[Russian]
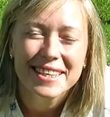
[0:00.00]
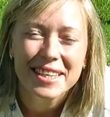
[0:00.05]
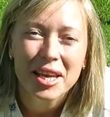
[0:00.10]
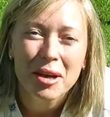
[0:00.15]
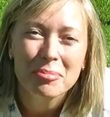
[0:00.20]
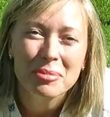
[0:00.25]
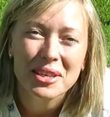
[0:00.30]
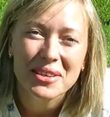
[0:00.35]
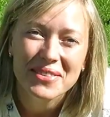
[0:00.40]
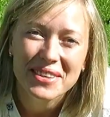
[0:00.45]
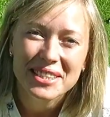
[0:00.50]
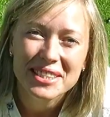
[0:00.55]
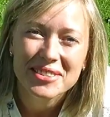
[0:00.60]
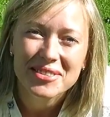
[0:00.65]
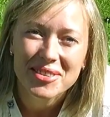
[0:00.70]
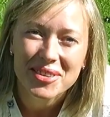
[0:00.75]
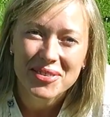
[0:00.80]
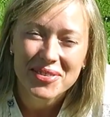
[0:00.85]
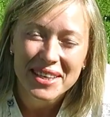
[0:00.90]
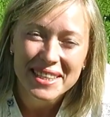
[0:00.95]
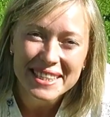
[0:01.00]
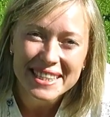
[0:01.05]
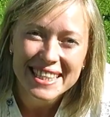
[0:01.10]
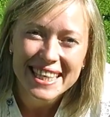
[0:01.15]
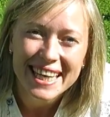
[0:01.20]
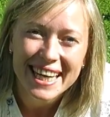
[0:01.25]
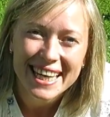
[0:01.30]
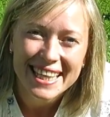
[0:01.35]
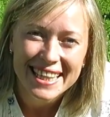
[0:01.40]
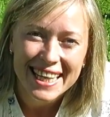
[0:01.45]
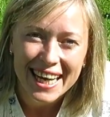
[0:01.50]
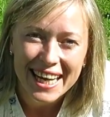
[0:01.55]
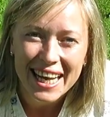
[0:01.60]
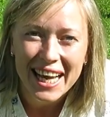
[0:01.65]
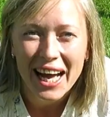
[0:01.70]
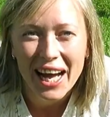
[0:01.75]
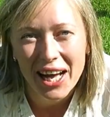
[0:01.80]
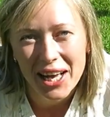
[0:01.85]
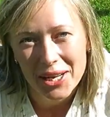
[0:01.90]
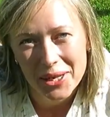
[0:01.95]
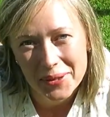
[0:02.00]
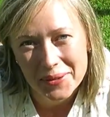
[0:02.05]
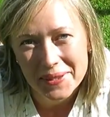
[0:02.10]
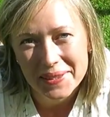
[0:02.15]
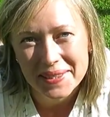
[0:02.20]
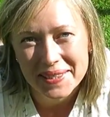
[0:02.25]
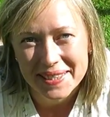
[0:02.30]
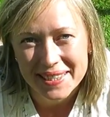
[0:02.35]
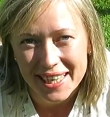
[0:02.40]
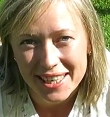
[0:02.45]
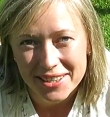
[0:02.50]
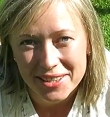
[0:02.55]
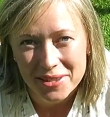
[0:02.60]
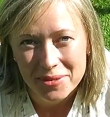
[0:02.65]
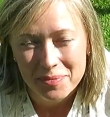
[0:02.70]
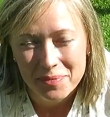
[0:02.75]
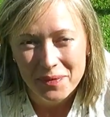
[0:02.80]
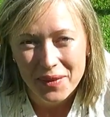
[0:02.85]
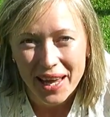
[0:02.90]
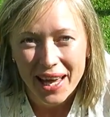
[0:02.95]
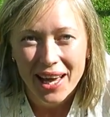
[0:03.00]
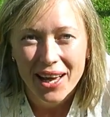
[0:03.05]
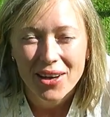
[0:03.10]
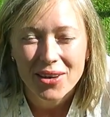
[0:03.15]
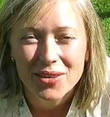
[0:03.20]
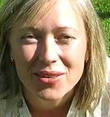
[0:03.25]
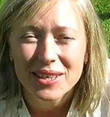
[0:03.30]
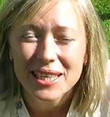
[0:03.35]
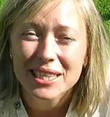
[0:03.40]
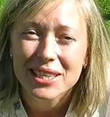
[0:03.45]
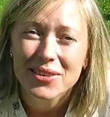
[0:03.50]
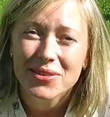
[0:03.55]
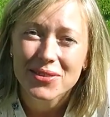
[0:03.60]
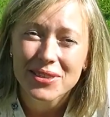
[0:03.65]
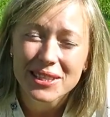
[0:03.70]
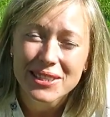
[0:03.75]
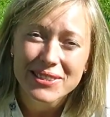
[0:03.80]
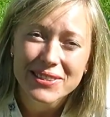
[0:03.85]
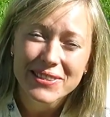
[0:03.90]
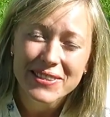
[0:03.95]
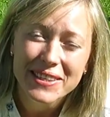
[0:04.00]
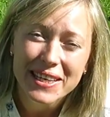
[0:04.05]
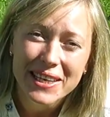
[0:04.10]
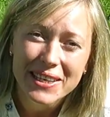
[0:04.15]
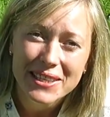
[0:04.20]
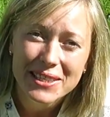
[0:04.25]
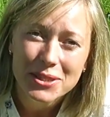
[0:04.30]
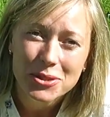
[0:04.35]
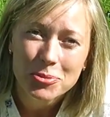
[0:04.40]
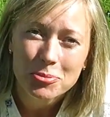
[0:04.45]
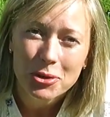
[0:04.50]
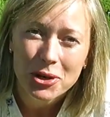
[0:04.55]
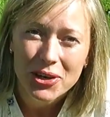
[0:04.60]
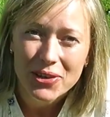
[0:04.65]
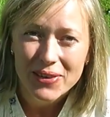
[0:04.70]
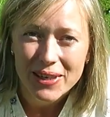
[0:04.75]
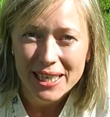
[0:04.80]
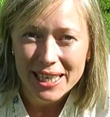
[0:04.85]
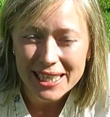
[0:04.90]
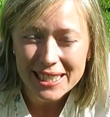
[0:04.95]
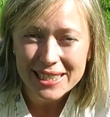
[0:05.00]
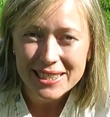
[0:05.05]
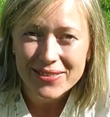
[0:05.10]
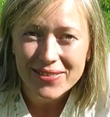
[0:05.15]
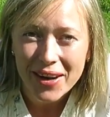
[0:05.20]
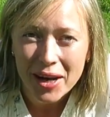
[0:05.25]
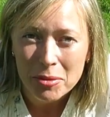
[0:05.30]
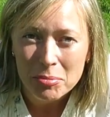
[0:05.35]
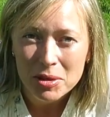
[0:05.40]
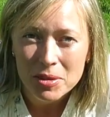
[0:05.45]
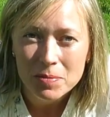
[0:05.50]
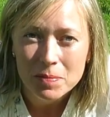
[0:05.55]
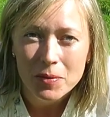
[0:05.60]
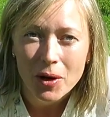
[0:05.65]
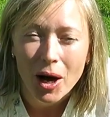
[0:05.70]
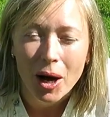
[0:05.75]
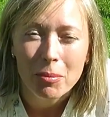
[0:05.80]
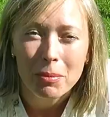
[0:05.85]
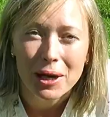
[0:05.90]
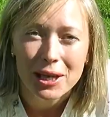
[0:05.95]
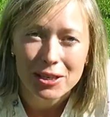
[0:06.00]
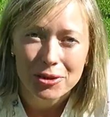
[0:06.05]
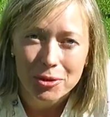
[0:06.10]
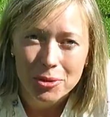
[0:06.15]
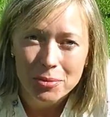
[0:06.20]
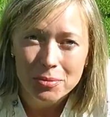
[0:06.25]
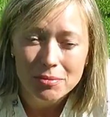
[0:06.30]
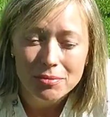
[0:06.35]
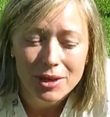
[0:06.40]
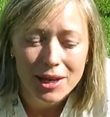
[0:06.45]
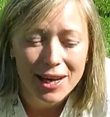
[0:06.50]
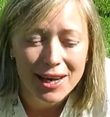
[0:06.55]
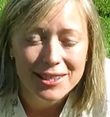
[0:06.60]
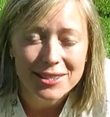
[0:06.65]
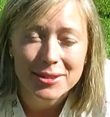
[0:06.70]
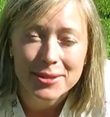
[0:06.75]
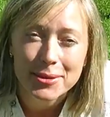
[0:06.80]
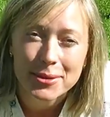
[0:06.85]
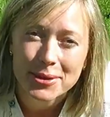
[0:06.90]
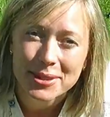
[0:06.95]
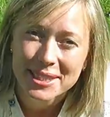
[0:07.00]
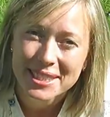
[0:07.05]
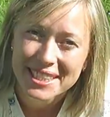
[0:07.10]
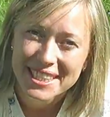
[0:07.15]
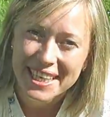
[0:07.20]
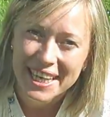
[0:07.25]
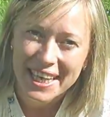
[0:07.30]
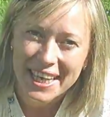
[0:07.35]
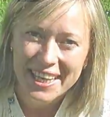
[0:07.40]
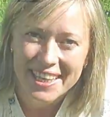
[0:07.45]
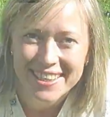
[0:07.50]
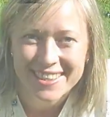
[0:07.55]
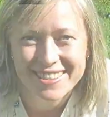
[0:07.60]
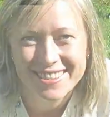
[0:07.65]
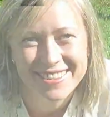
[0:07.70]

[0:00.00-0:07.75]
Я приветствую вас на канале Аленин сад. В этом видео я хочу поговорить с вами о моем газончике.